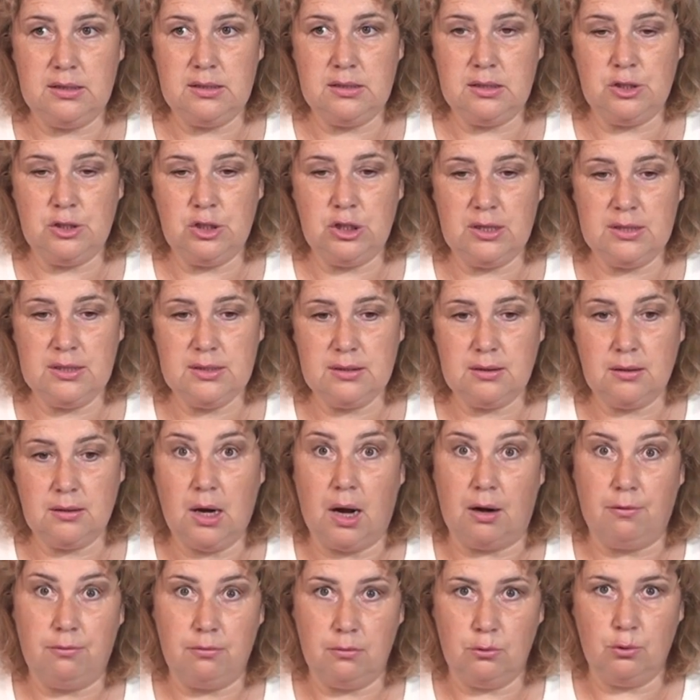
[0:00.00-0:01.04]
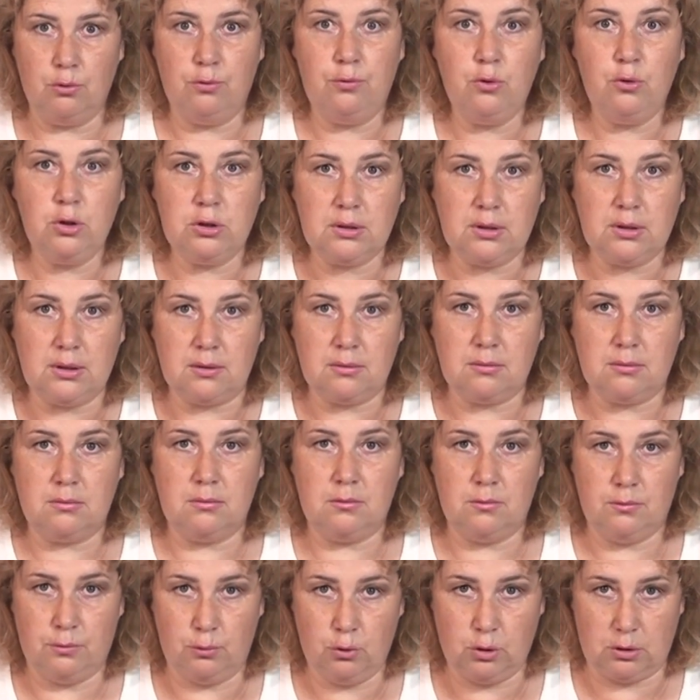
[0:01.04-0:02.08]
сейчас, а, ну водка,
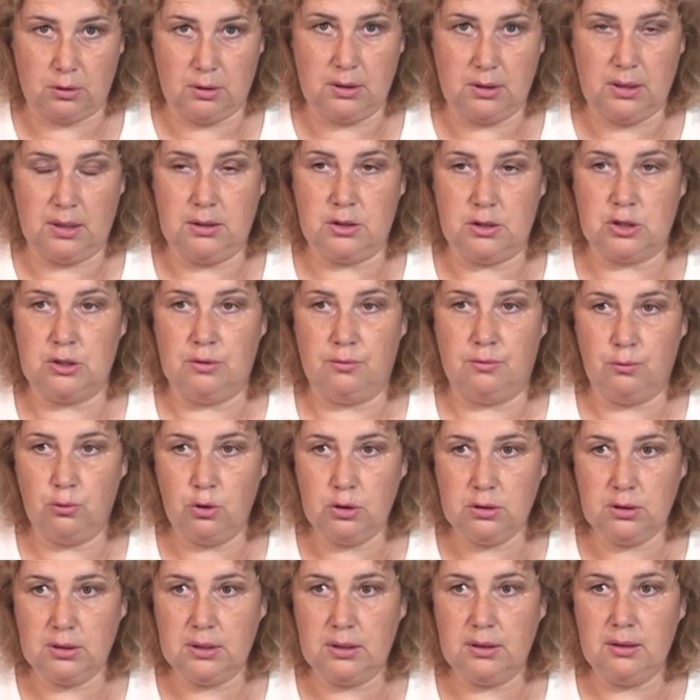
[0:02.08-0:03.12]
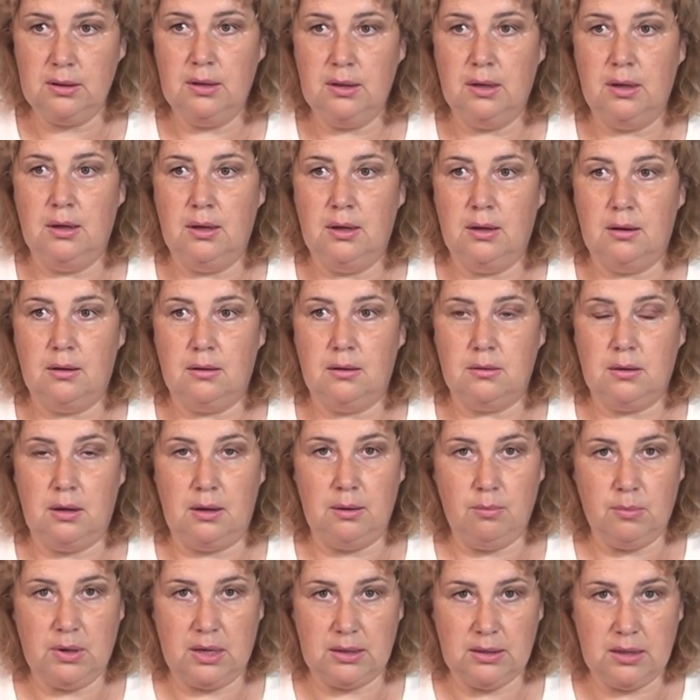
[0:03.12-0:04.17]
водка, конечно, водка,
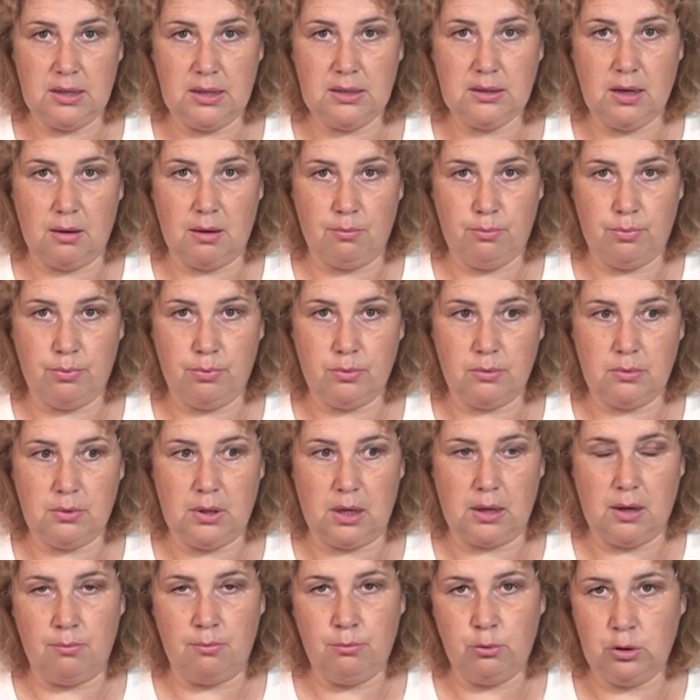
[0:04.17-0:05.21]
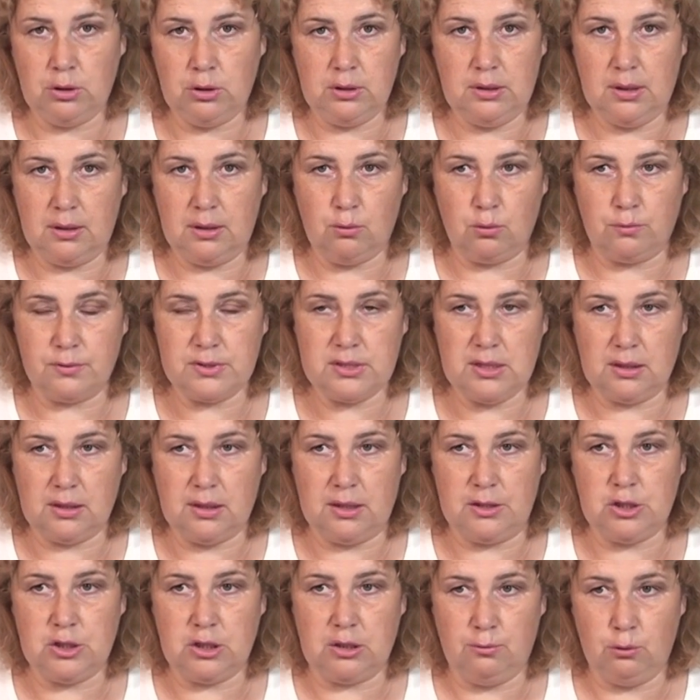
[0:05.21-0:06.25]
лимонад, комп... а компот не даю в
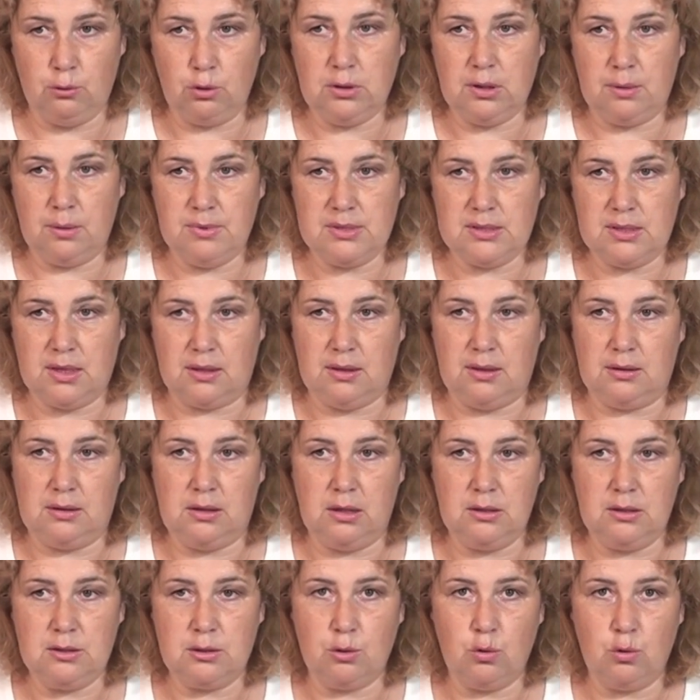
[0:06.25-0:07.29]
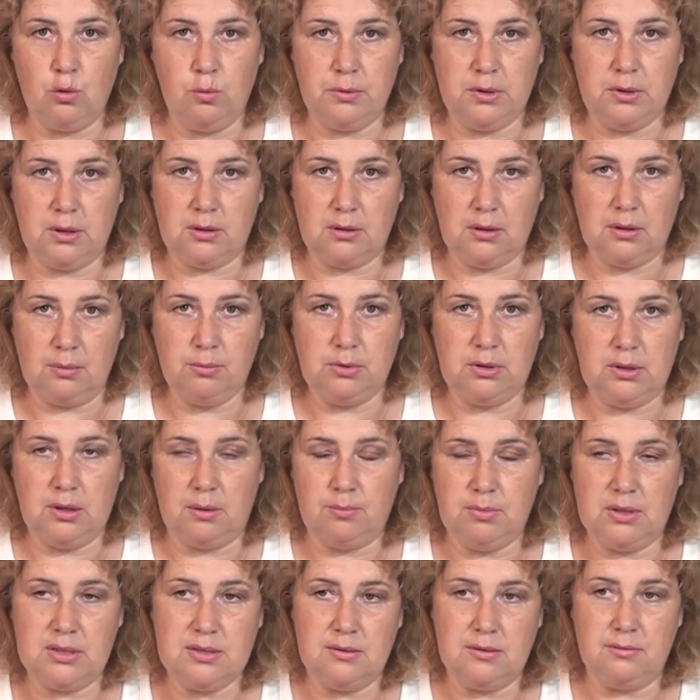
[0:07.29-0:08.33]
стаканчике. Водка обязательно. Три стопки, это как бы ты
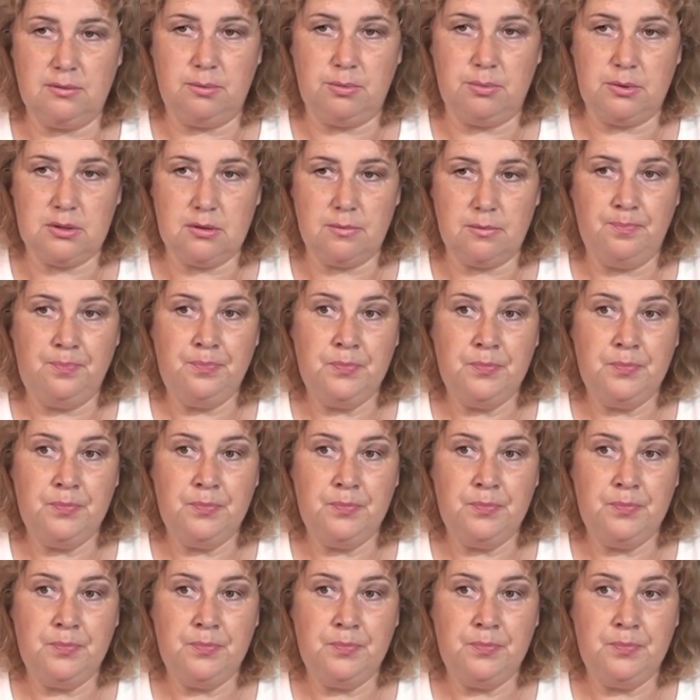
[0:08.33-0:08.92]
обязан выпить.